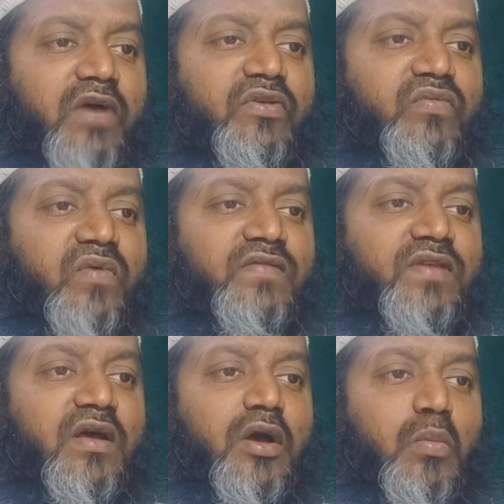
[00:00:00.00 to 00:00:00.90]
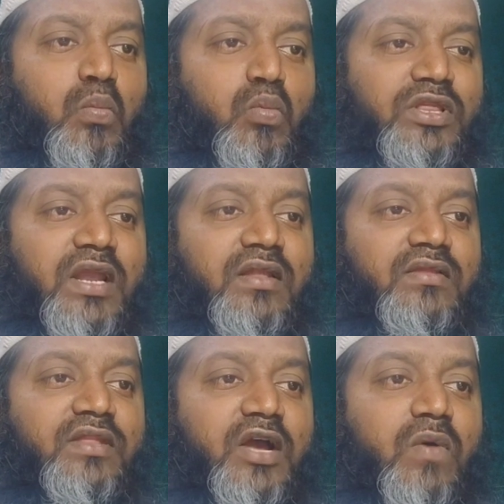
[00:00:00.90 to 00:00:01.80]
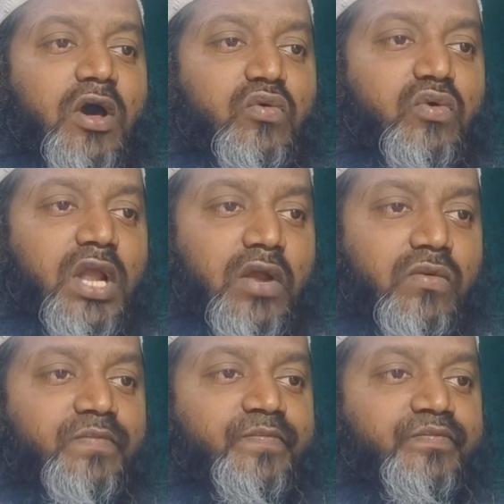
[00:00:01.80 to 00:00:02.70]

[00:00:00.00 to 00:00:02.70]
అవిశ్వాస ముదర్ తెగవారు ఉన్నారు